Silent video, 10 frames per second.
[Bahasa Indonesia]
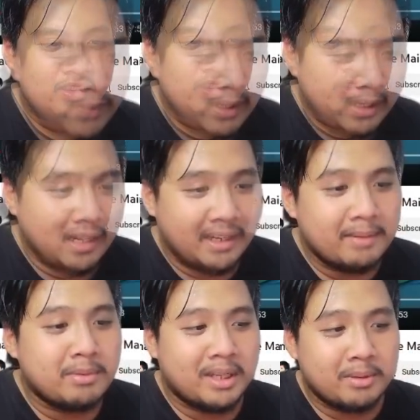Dan
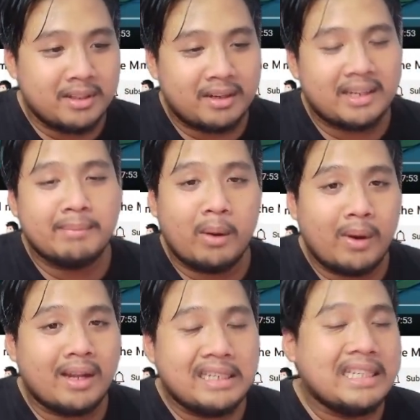ini bener-bener
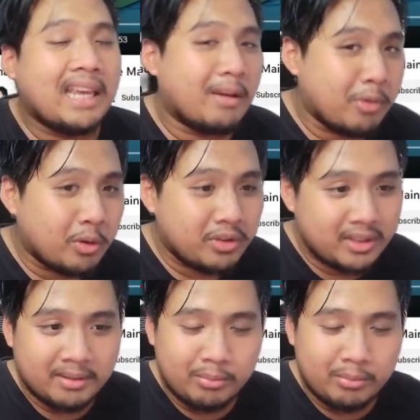dibawa di MOC,